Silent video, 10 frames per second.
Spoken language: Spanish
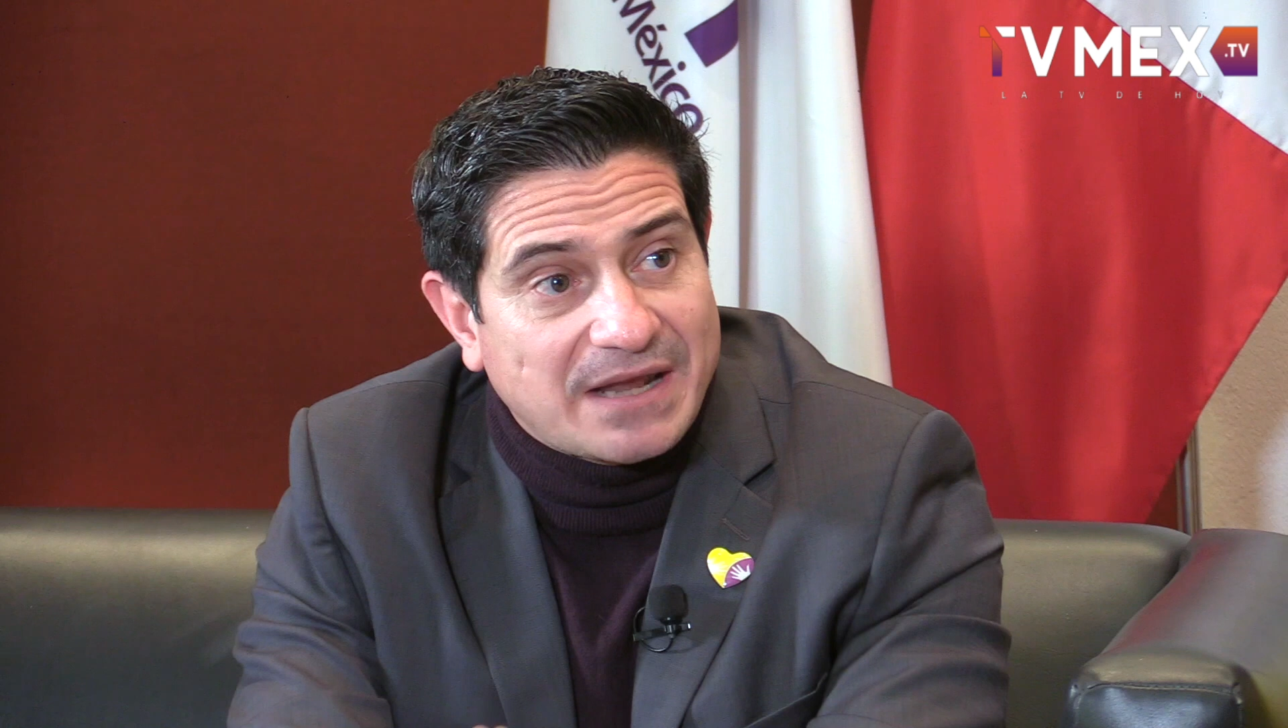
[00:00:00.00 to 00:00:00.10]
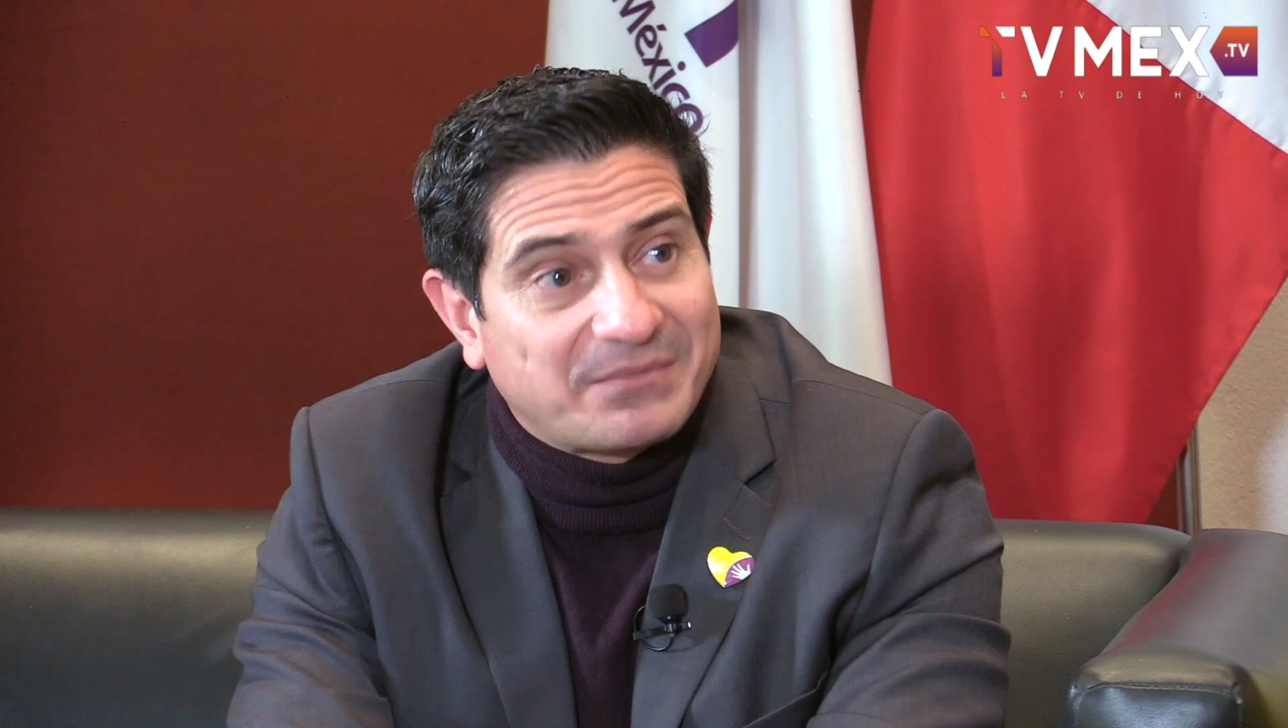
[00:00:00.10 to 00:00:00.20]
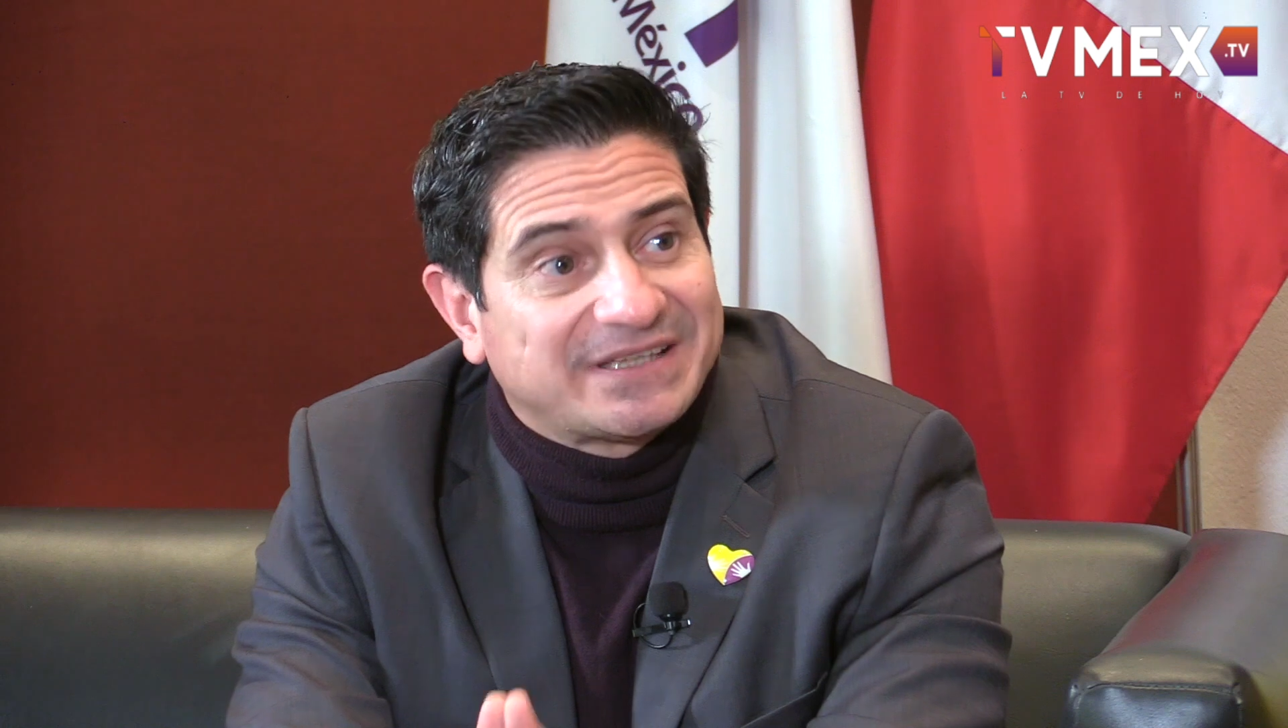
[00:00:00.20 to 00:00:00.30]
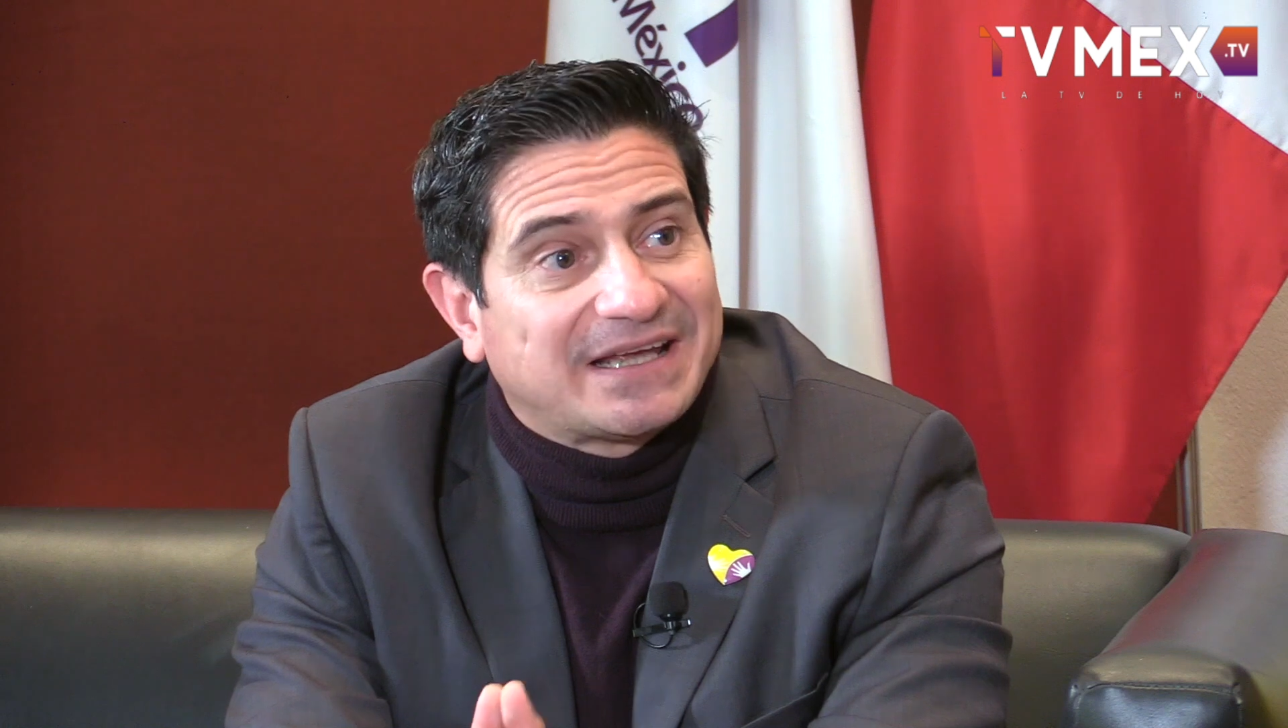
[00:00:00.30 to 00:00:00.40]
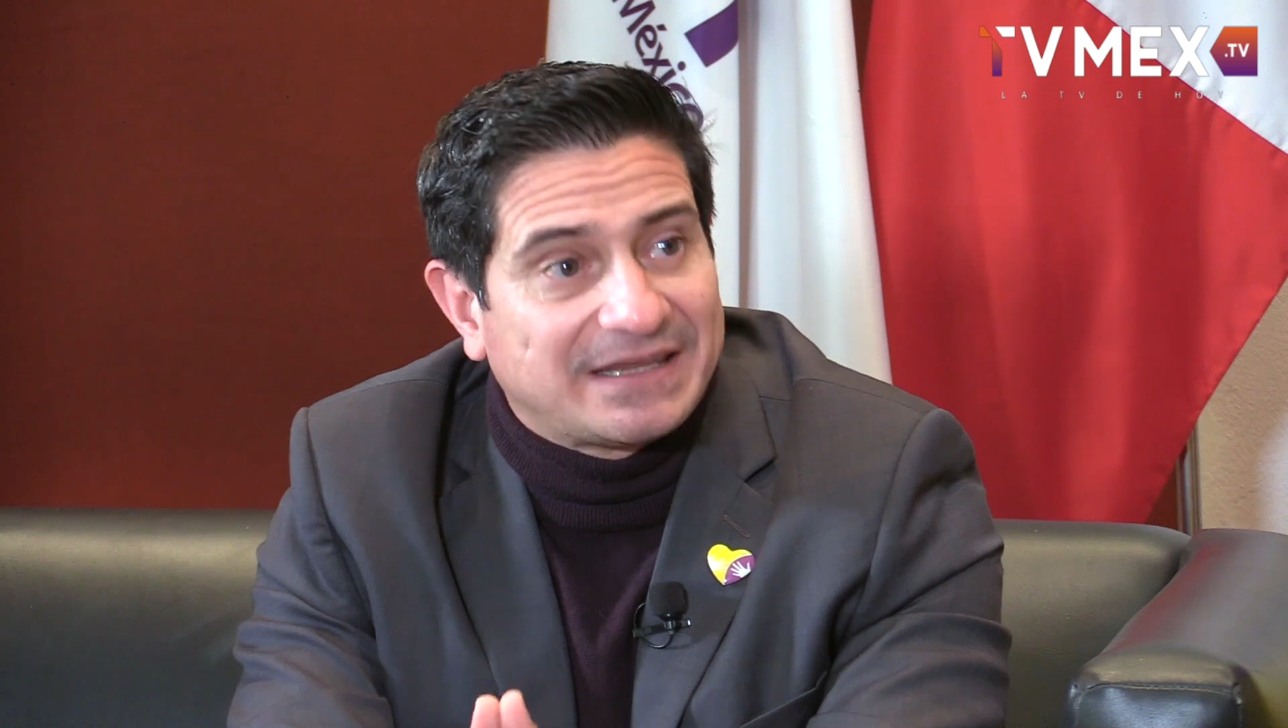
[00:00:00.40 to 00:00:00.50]
de la
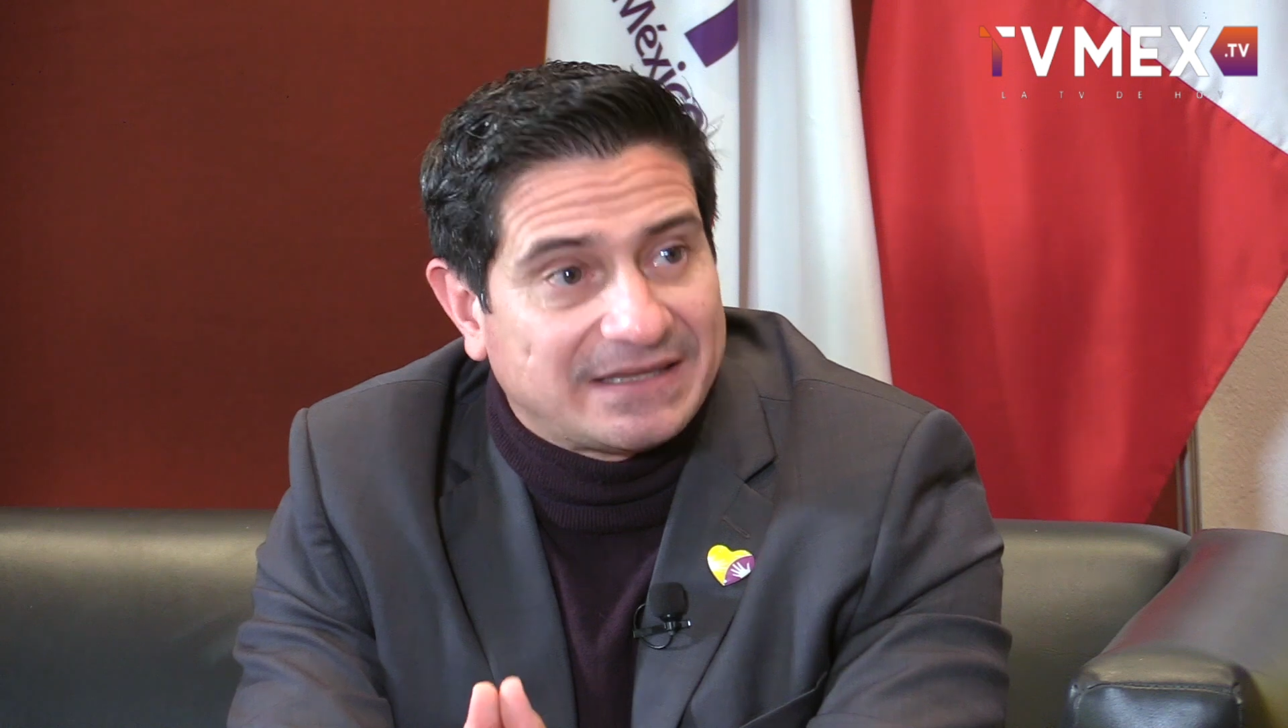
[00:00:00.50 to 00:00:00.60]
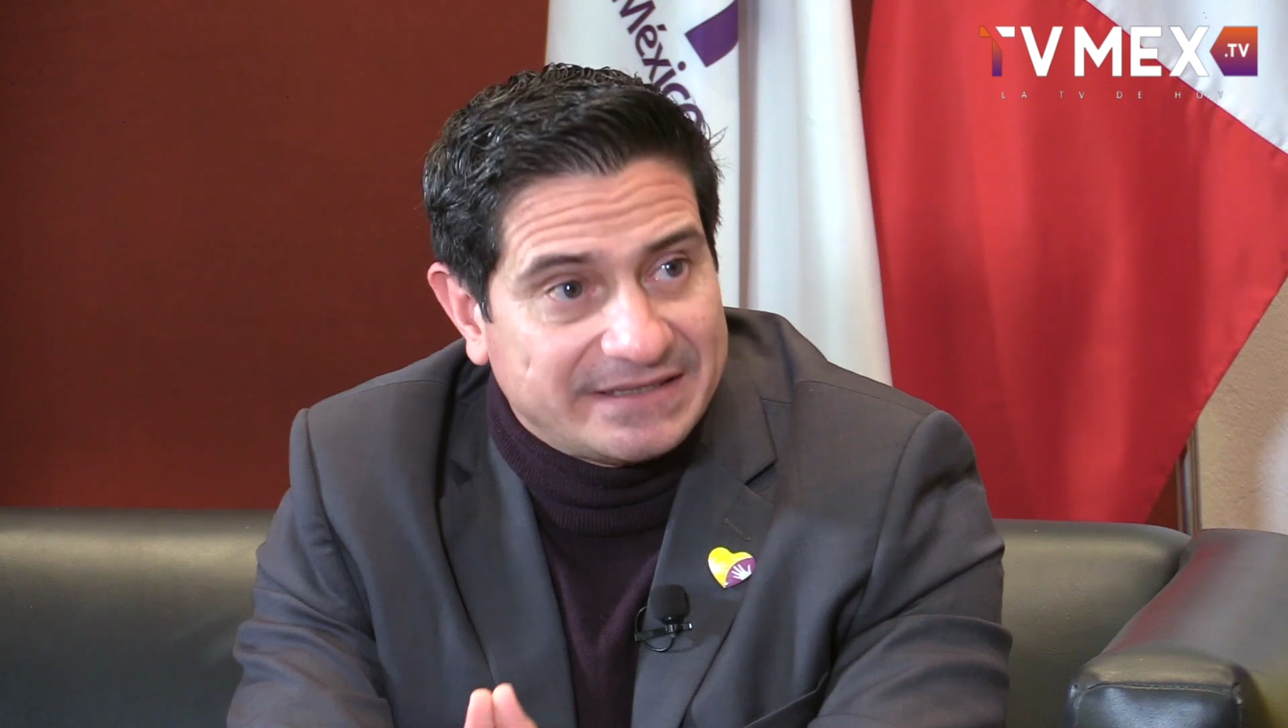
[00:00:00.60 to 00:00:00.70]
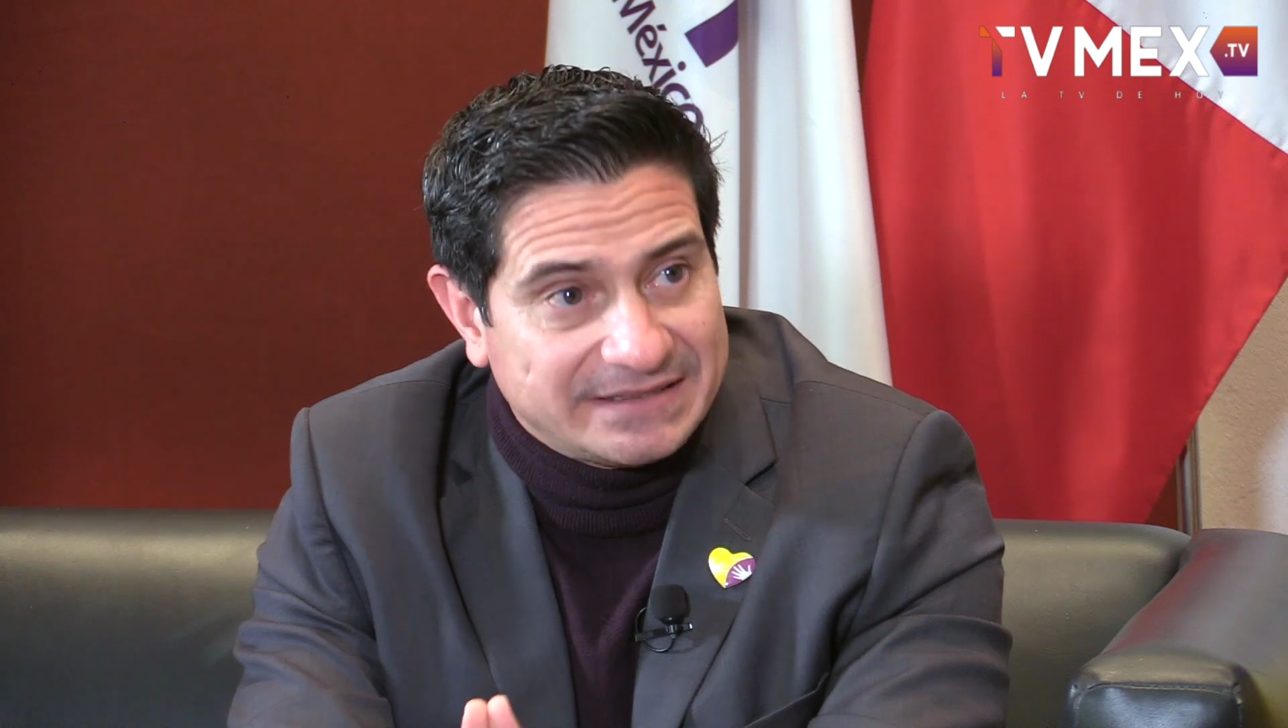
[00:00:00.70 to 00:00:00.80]
mañana del